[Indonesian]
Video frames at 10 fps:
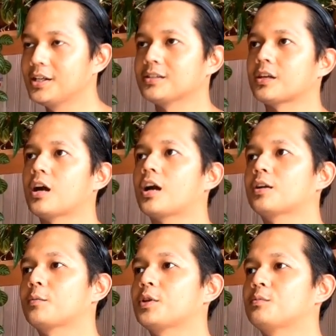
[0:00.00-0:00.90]
saya akan
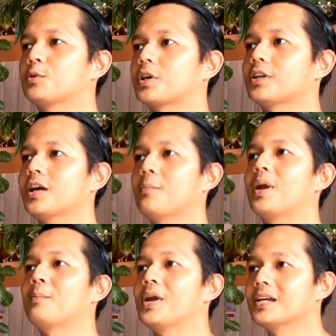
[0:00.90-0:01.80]
menyebutkannya
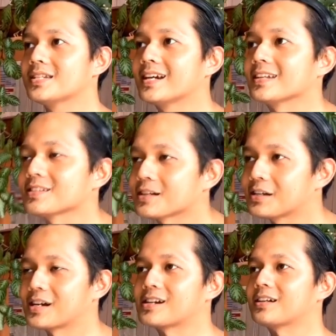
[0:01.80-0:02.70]
meme aja guys ya
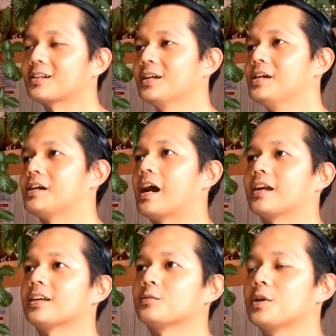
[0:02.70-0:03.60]
karena gak
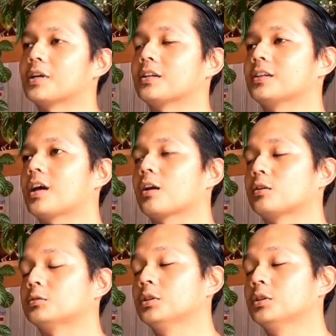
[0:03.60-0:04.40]
enak juga nanti kalau